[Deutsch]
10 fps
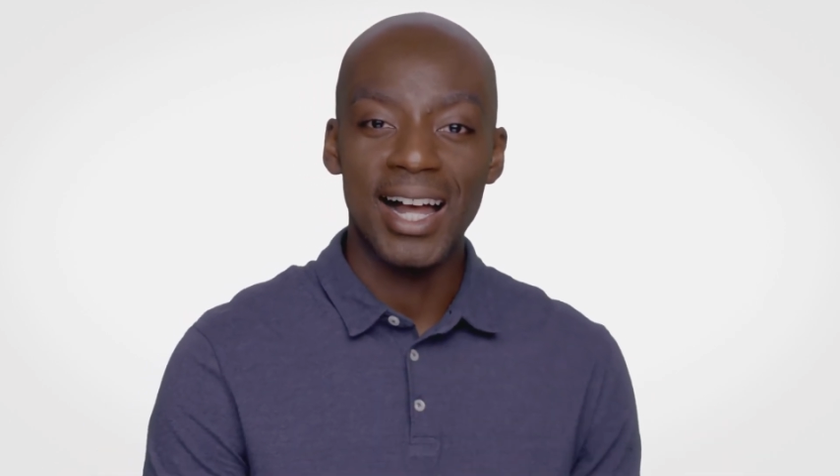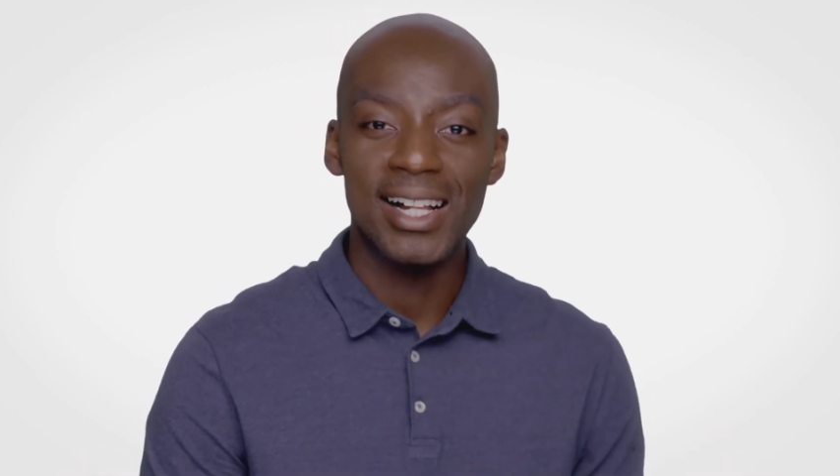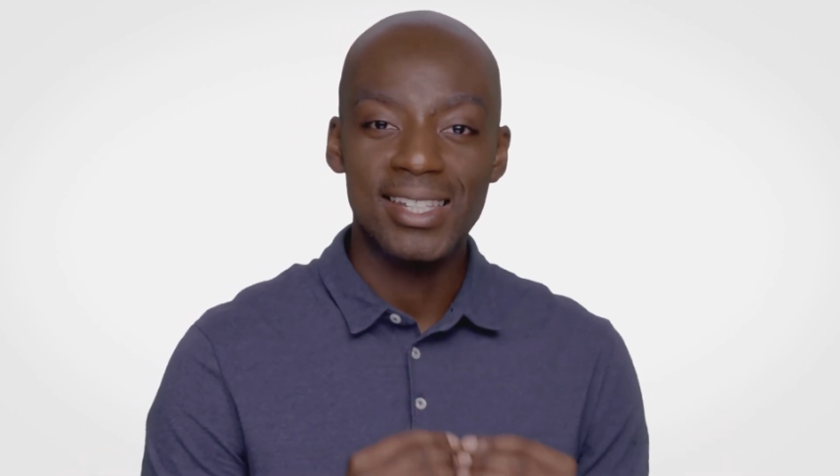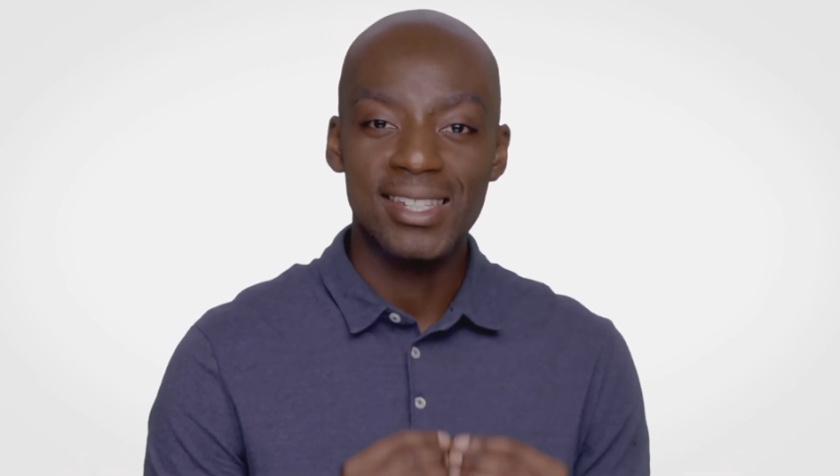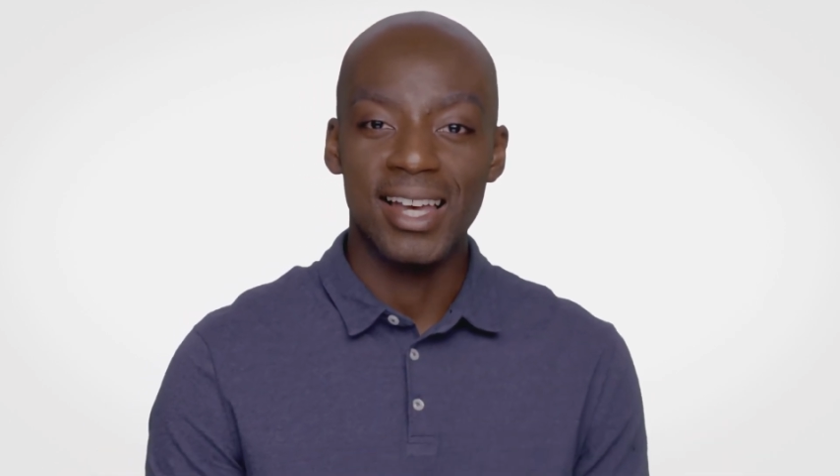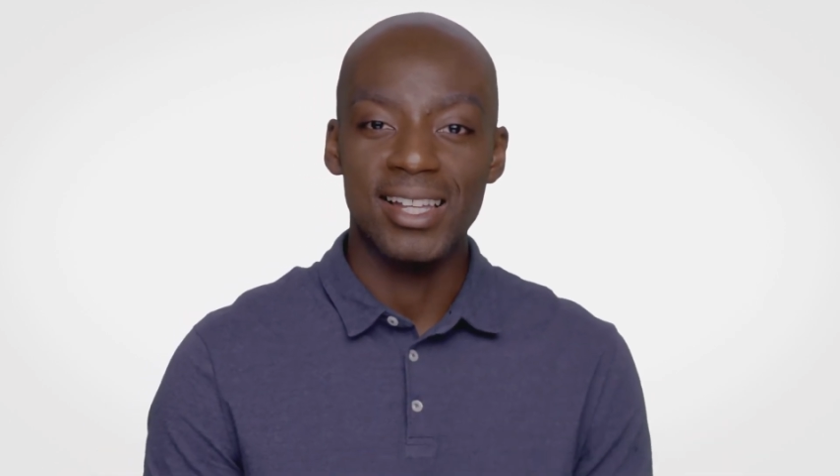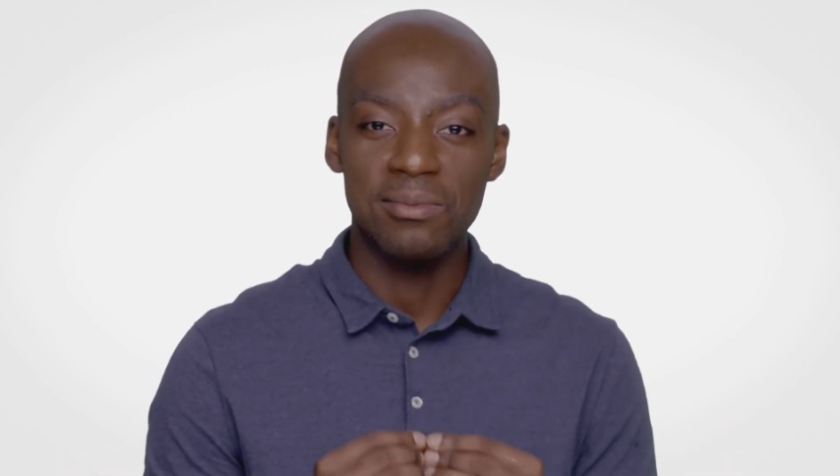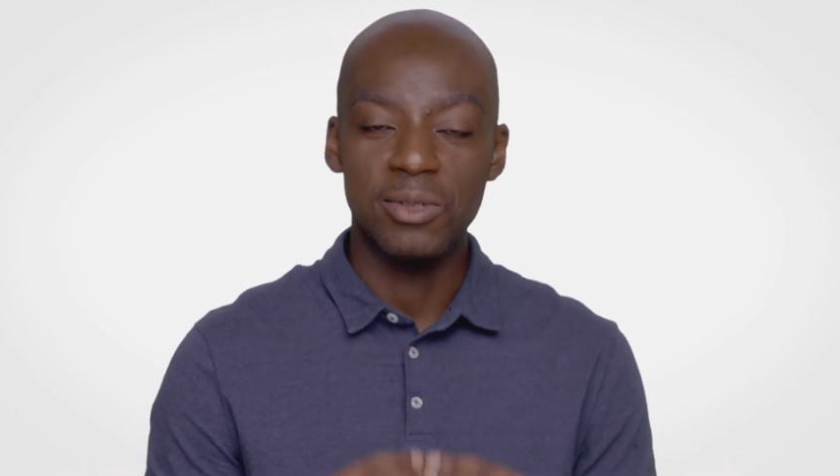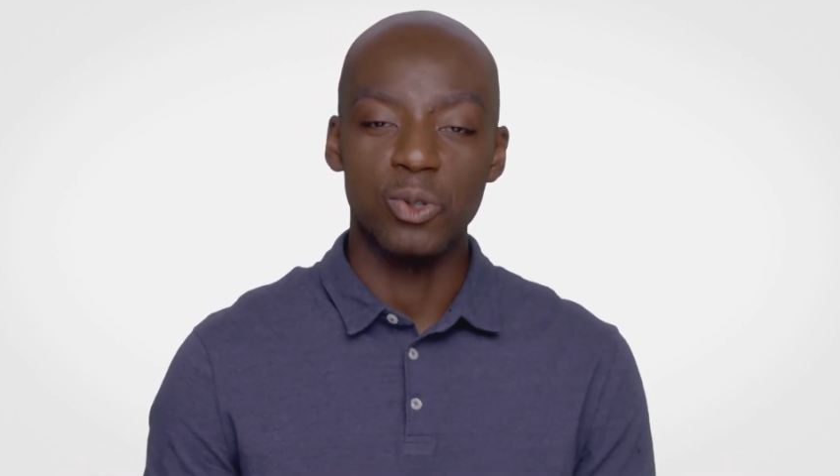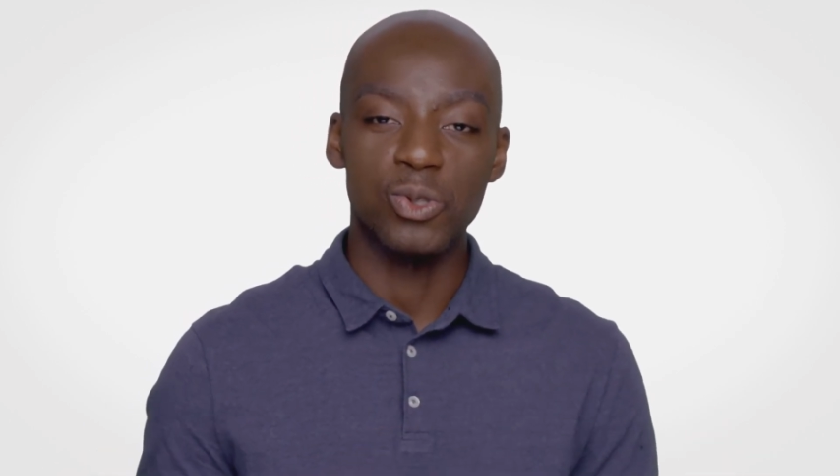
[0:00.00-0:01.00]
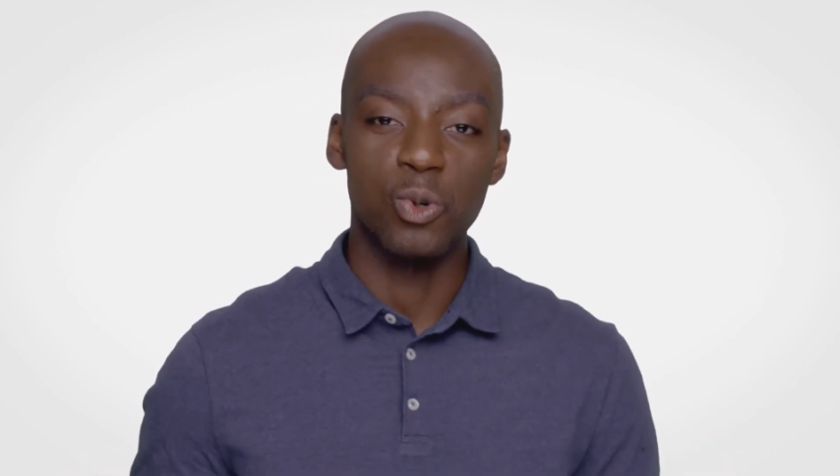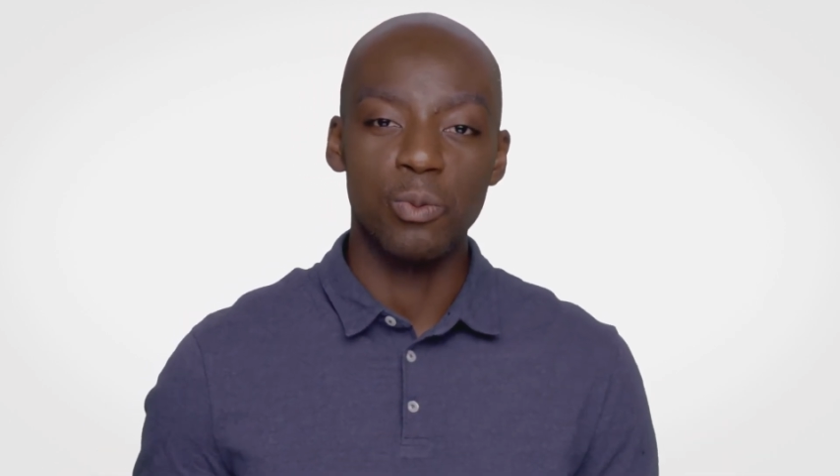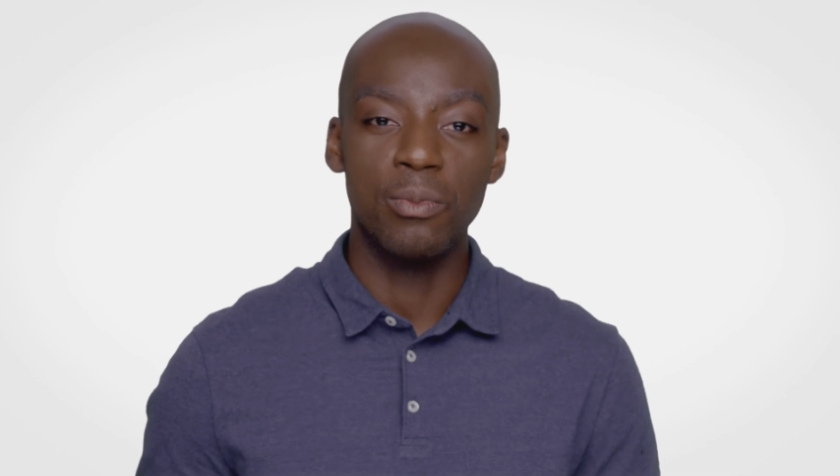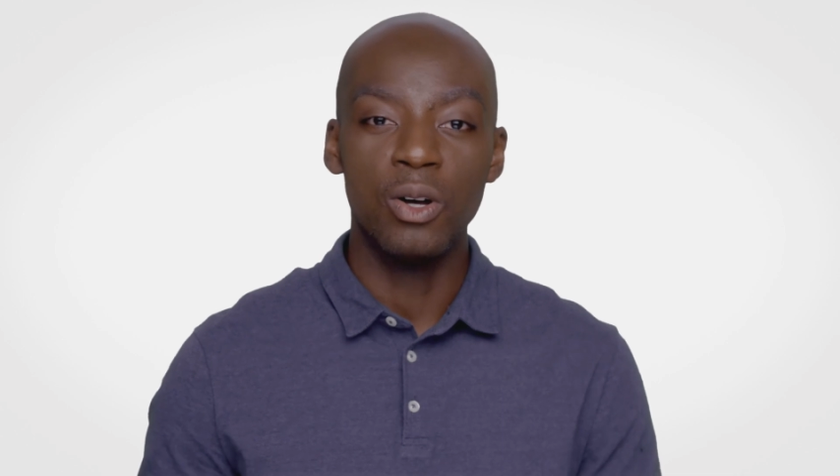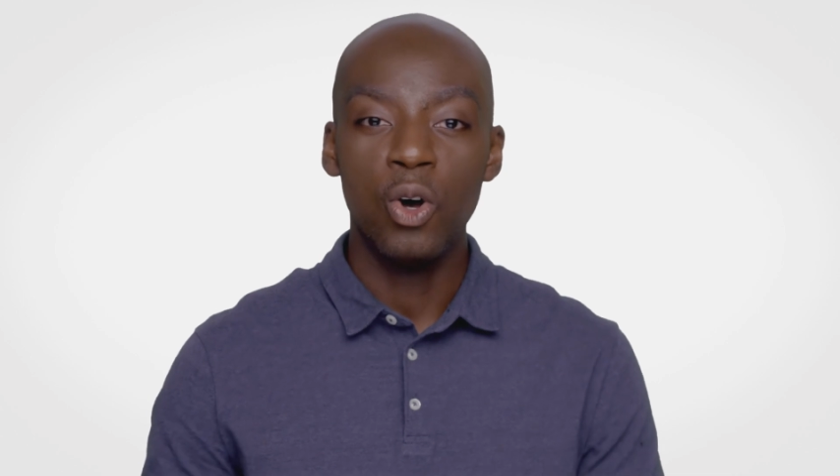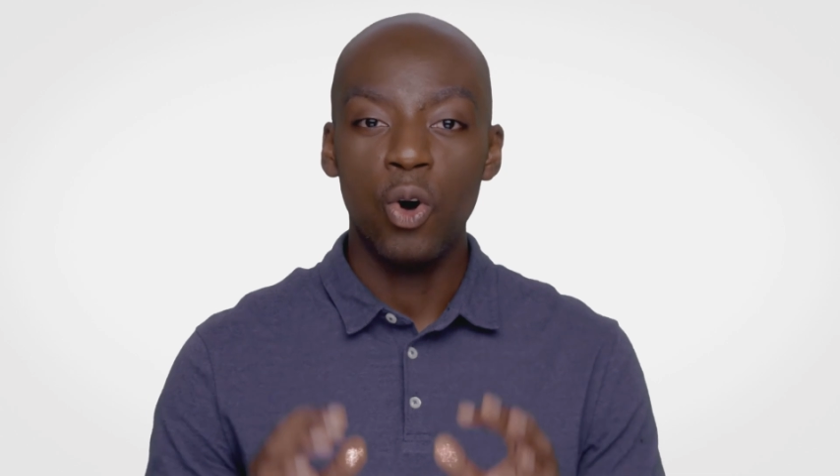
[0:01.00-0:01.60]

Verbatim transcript: allen Zeiss-Mikroskopen